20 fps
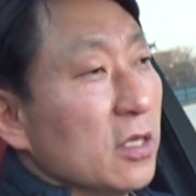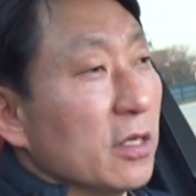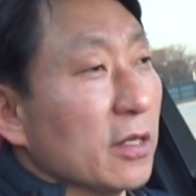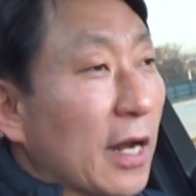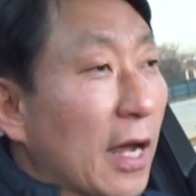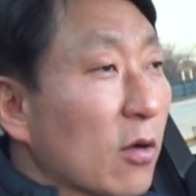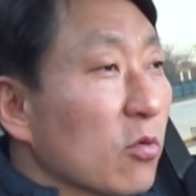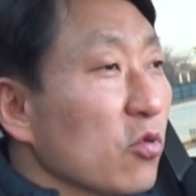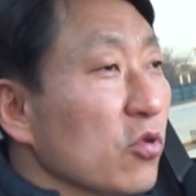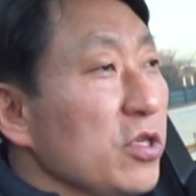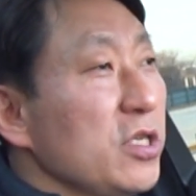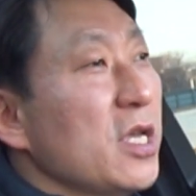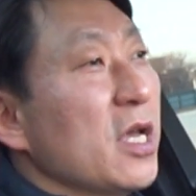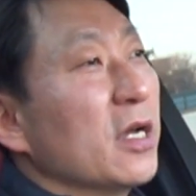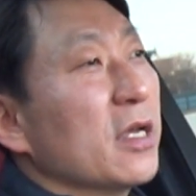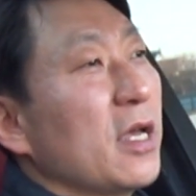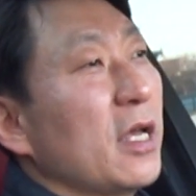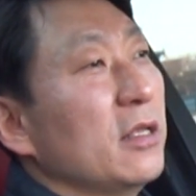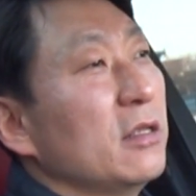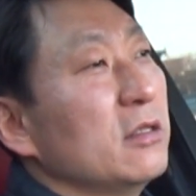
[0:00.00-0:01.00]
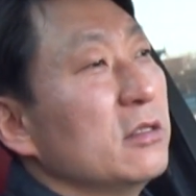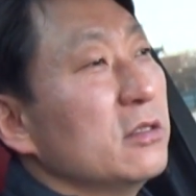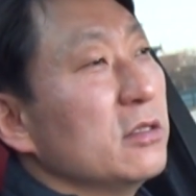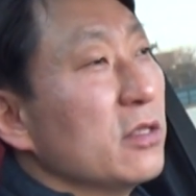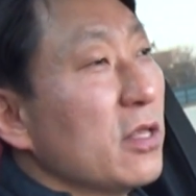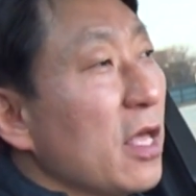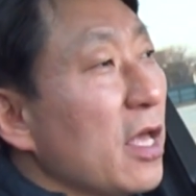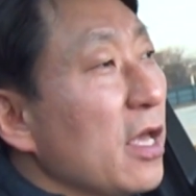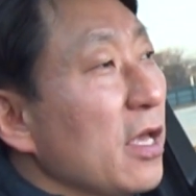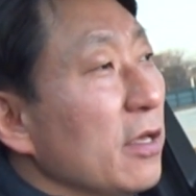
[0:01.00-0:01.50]
라고
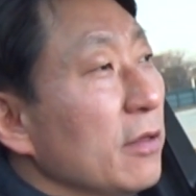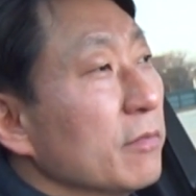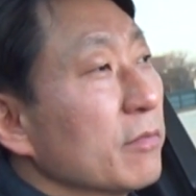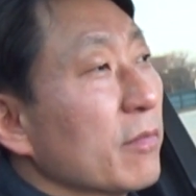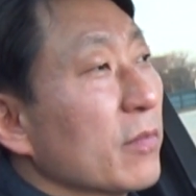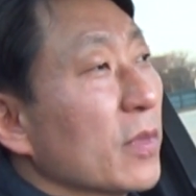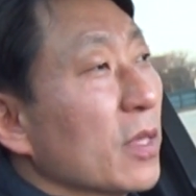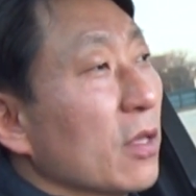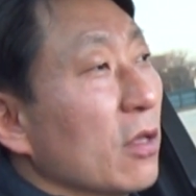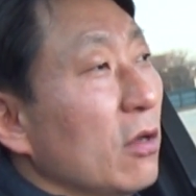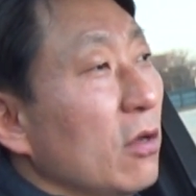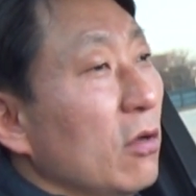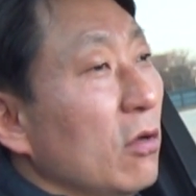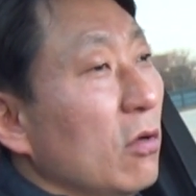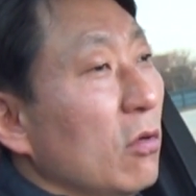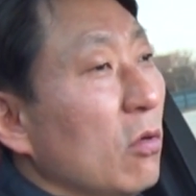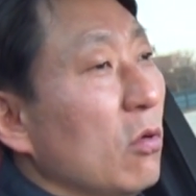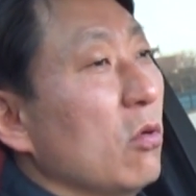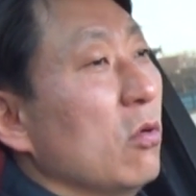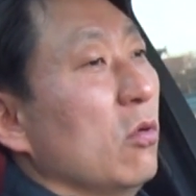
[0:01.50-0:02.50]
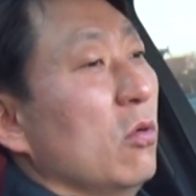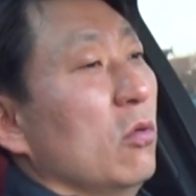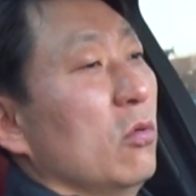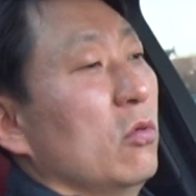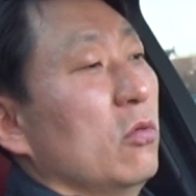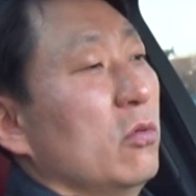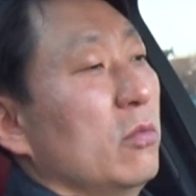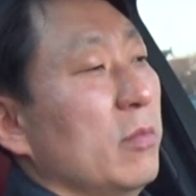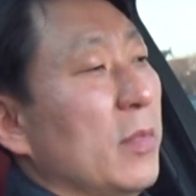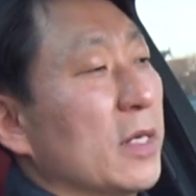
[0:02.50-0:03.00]
이야기했는데, 오,
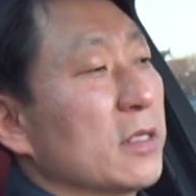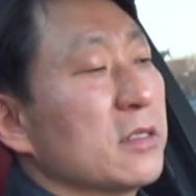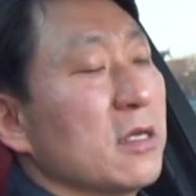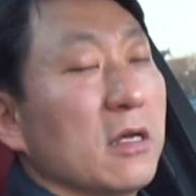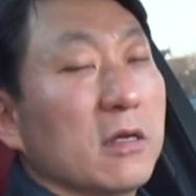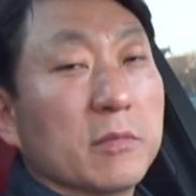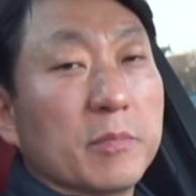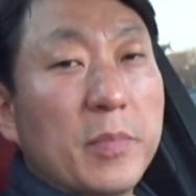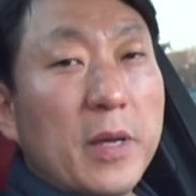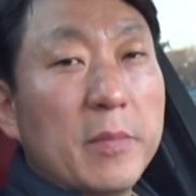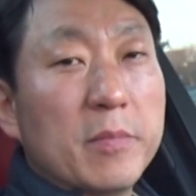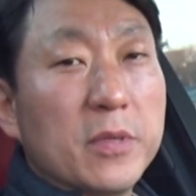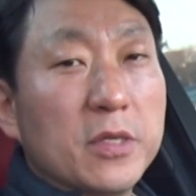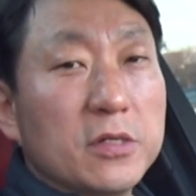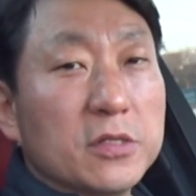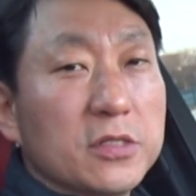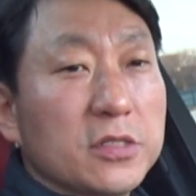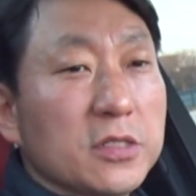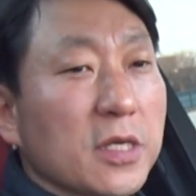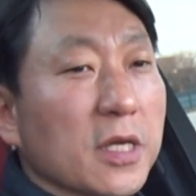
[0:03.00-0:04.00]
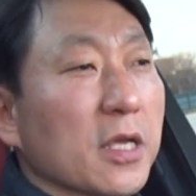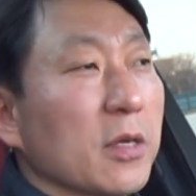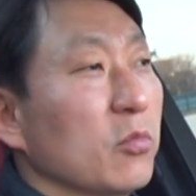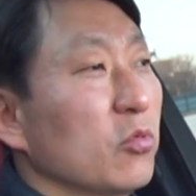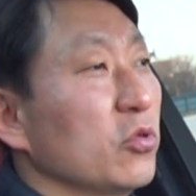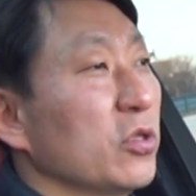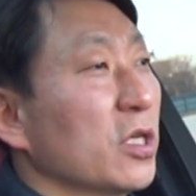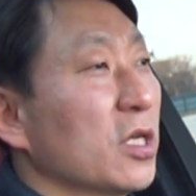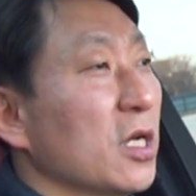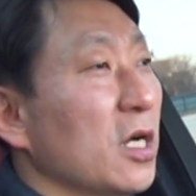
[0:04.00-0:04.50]
막상 판매를 시작해
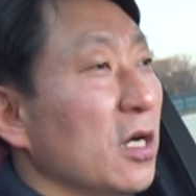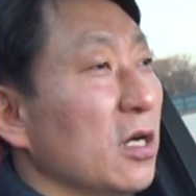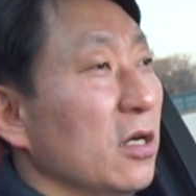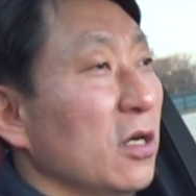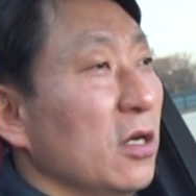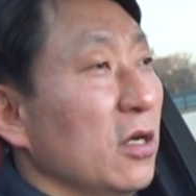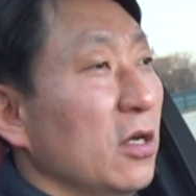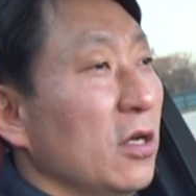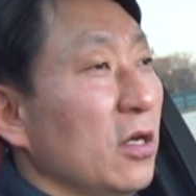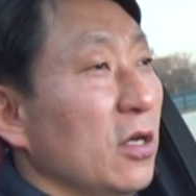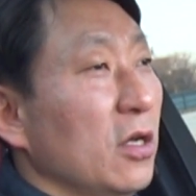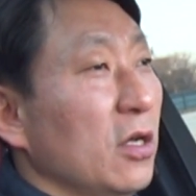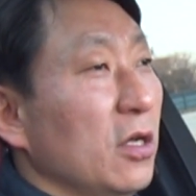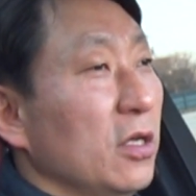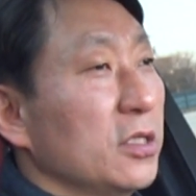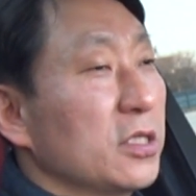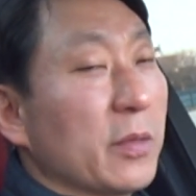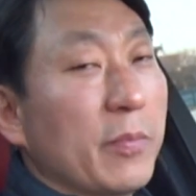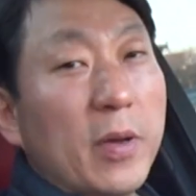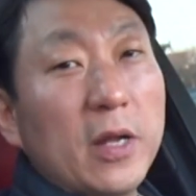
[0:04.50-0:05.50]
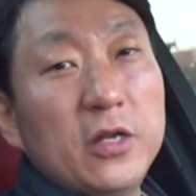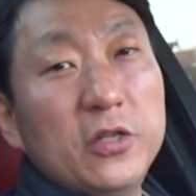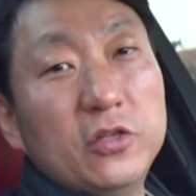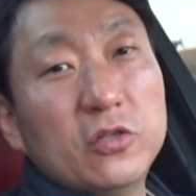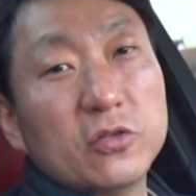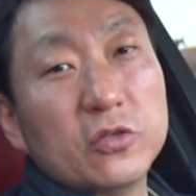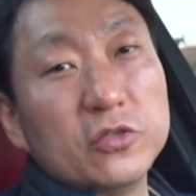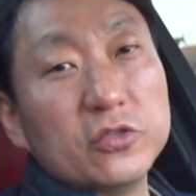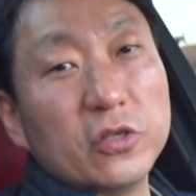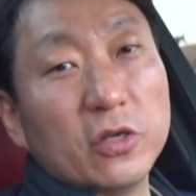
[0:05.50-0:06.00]
보니까 제
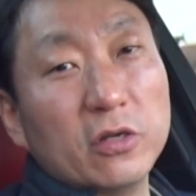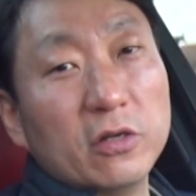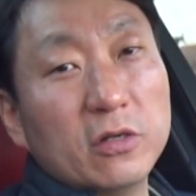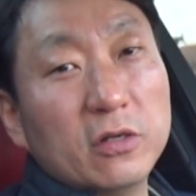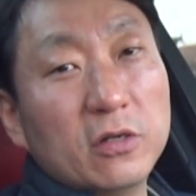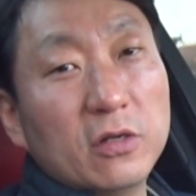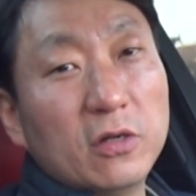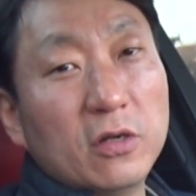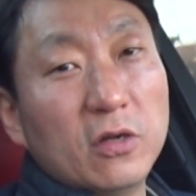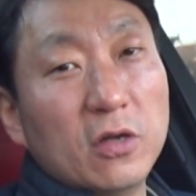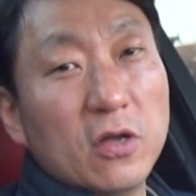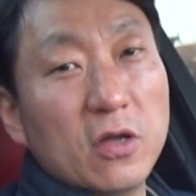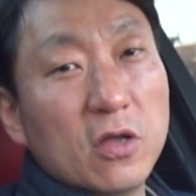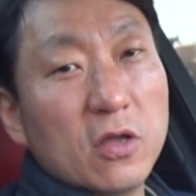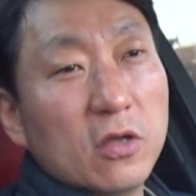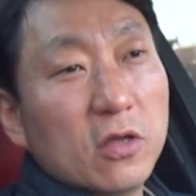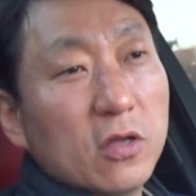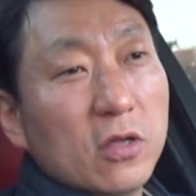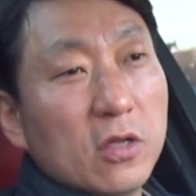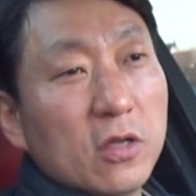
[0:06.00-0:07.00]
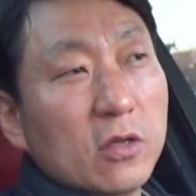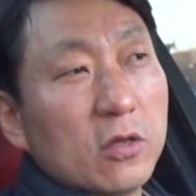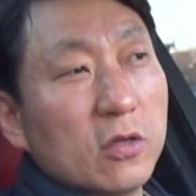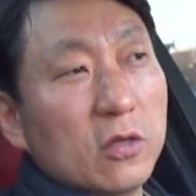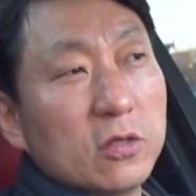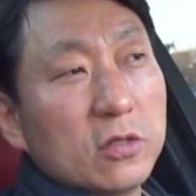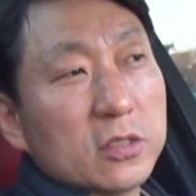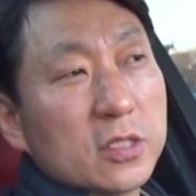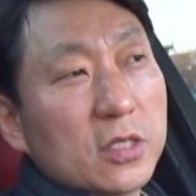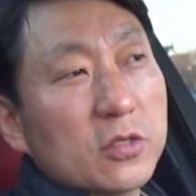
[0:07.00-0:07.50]
팔리는 거죠.
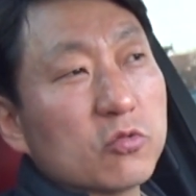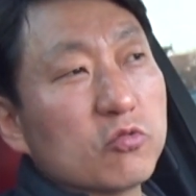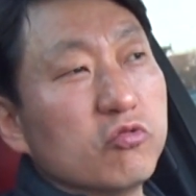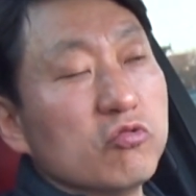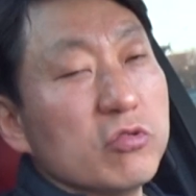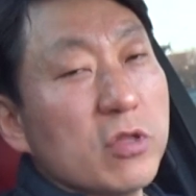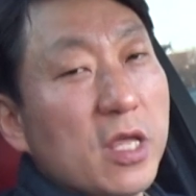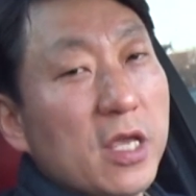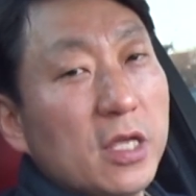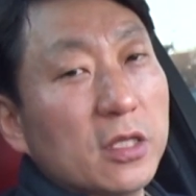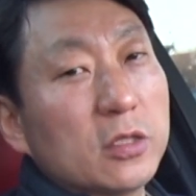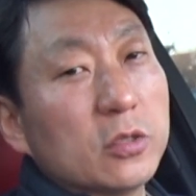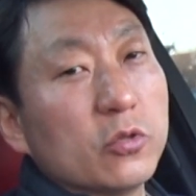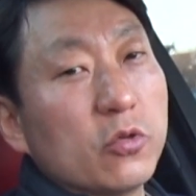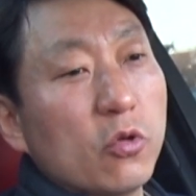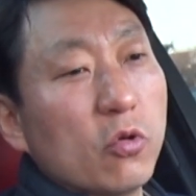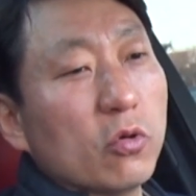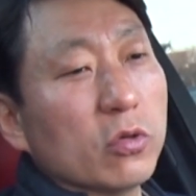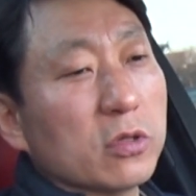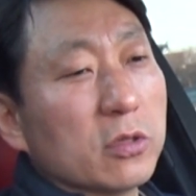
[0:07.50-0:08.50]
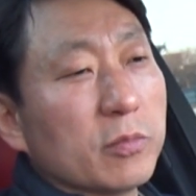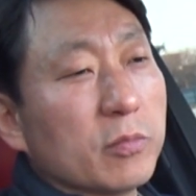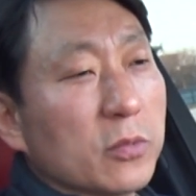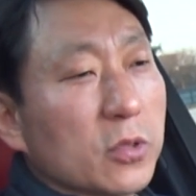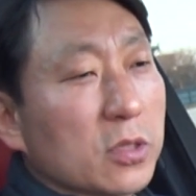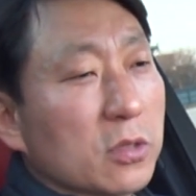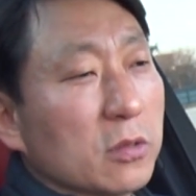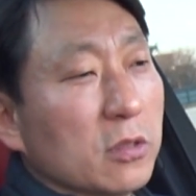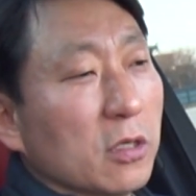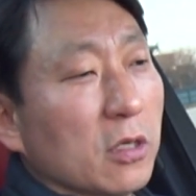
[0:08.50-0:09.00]
사실 국내에 들여
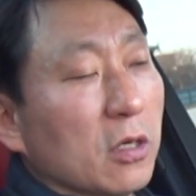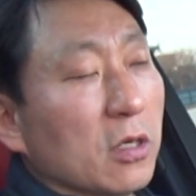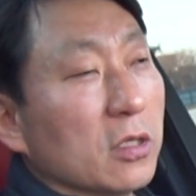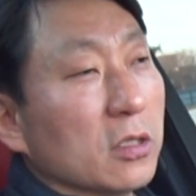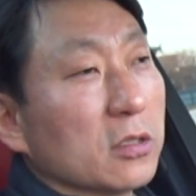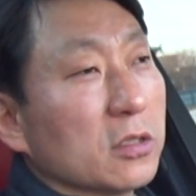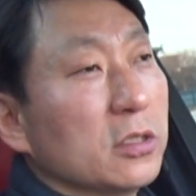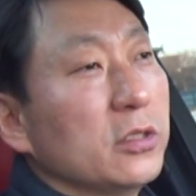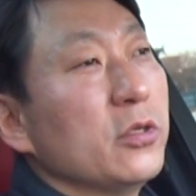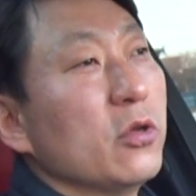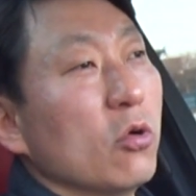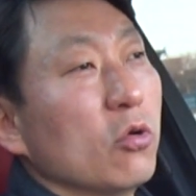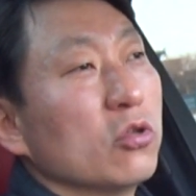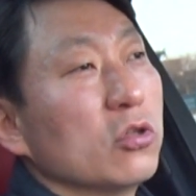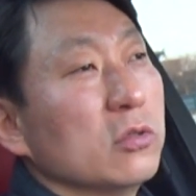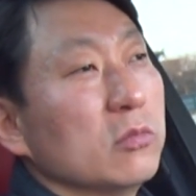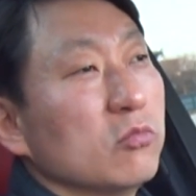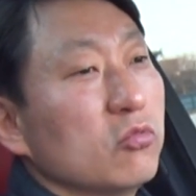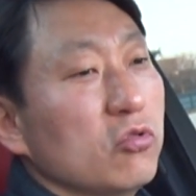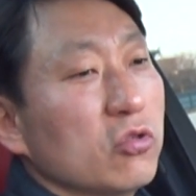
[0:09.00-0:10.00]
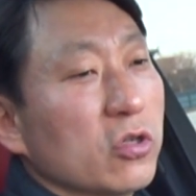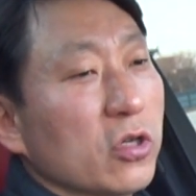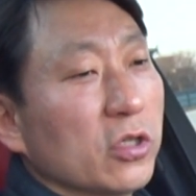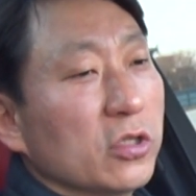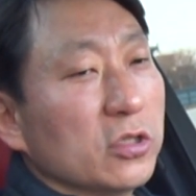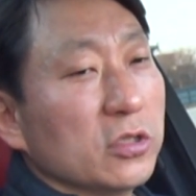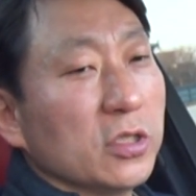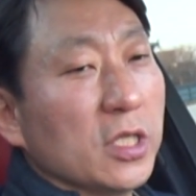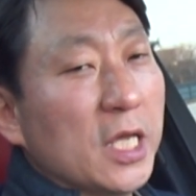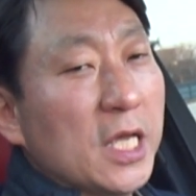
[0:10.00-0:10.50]
어, 들여오는
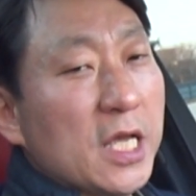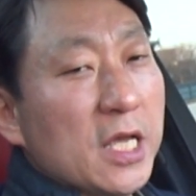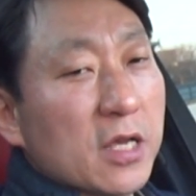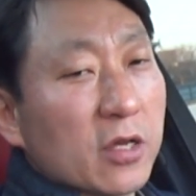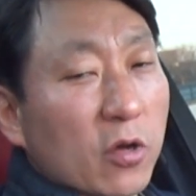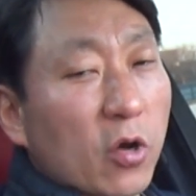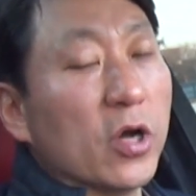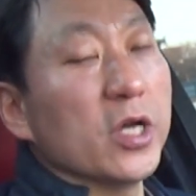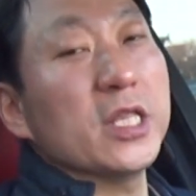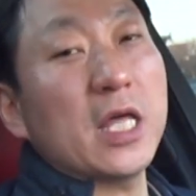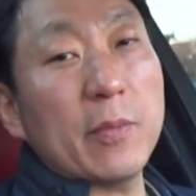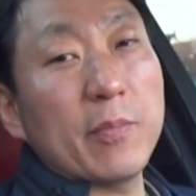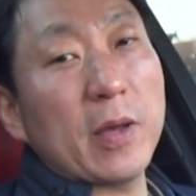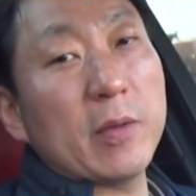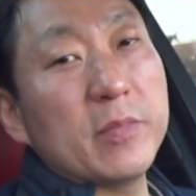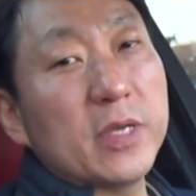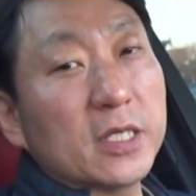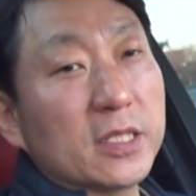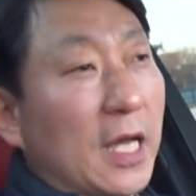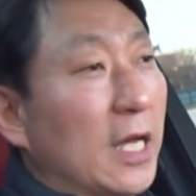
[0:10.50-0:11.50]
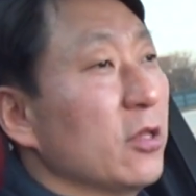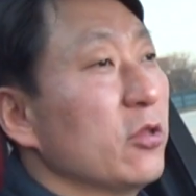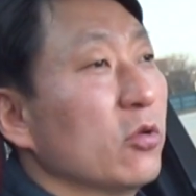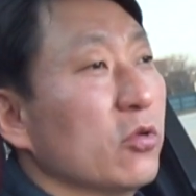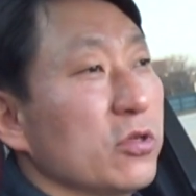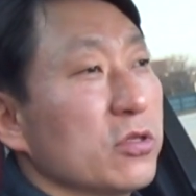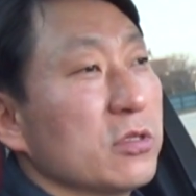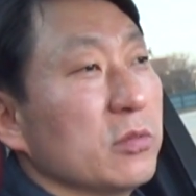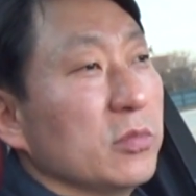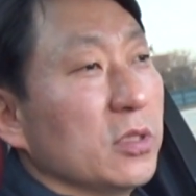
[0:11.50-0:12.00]
물건은 거의 다 판매가 다
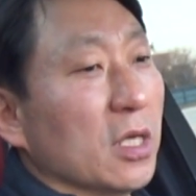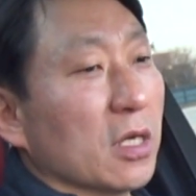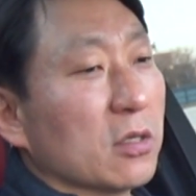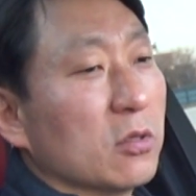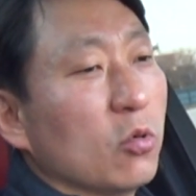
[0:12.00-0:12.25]
되고 있습니다.